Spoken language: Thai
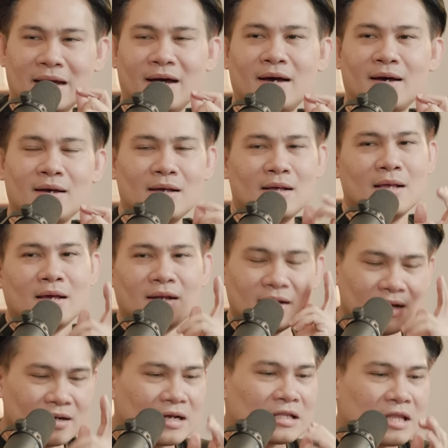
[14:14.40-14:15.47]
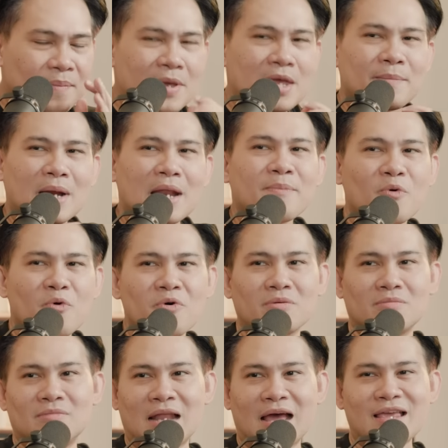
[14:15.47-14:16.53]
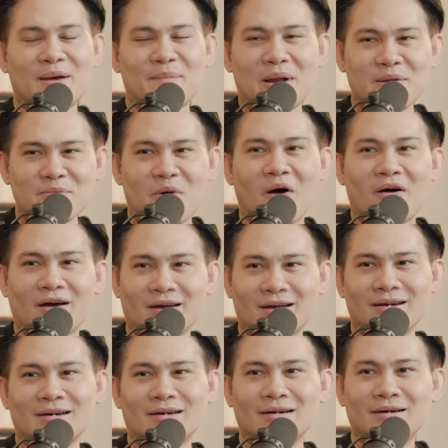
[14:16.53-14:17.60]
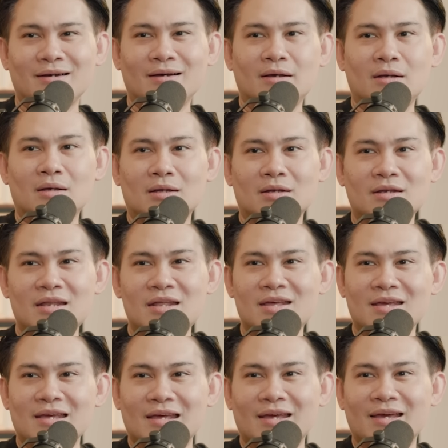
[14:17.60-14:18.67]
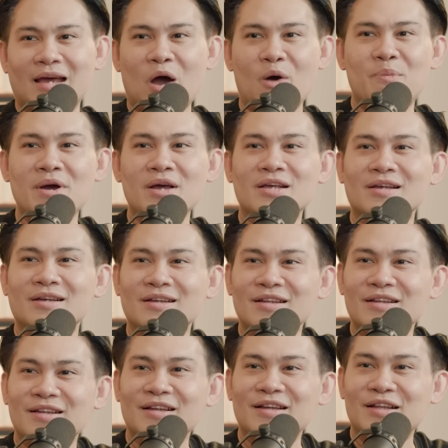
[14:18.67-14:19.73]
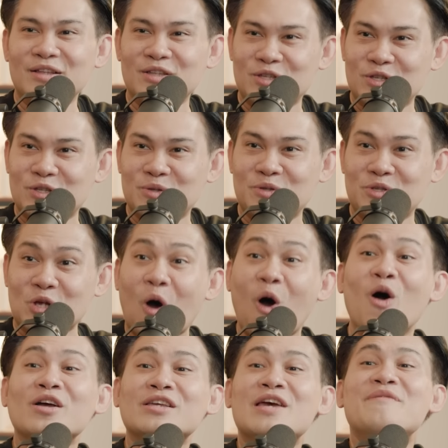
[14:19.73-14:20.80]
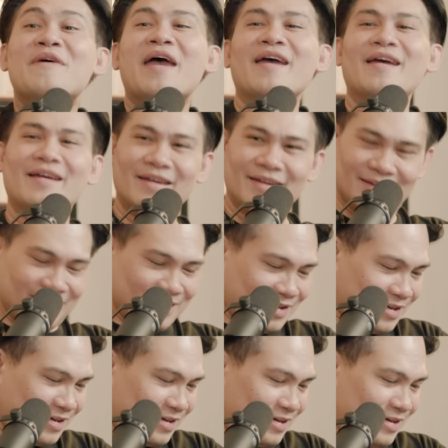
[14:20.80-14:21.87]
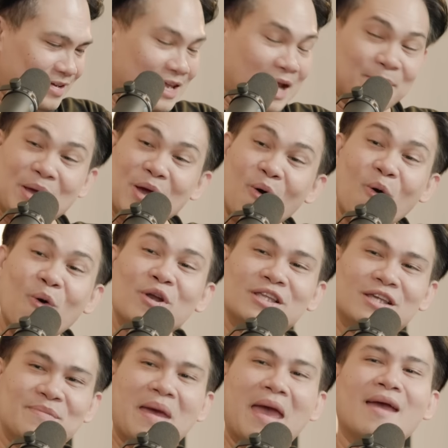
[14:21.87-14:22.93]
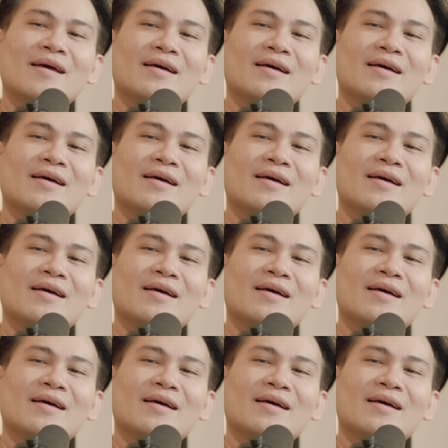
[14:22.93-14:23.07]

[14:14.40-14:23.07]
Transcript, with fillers: เนอะเรื่องหนึ่งที่พี่ยังไม่ได้พูดและยังไม่ได้บอกก็คือนี่เขาเพิ่งจองใช่ไหมยังไม่โอนใช่ไหม